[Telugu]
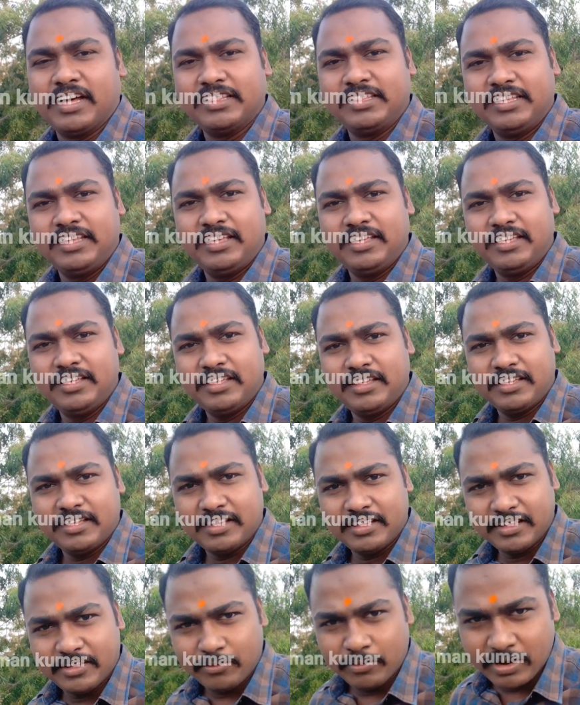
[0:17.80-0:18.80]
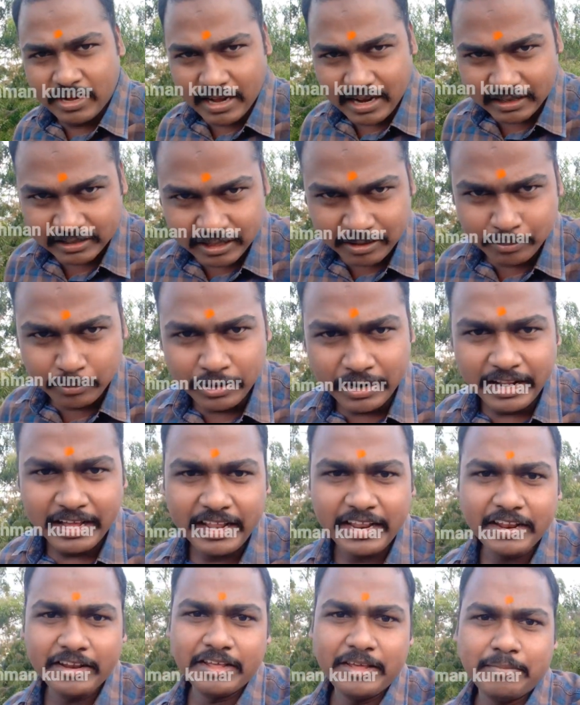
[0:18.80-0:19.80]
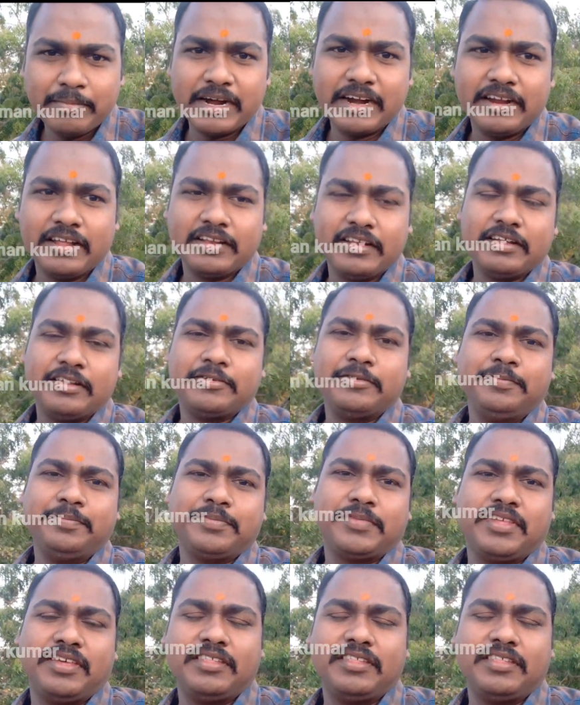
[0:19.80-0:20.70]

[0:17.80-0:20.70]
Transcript: అది ఒక అర్థం ఉండే నేను ఈ మాట అన్నాను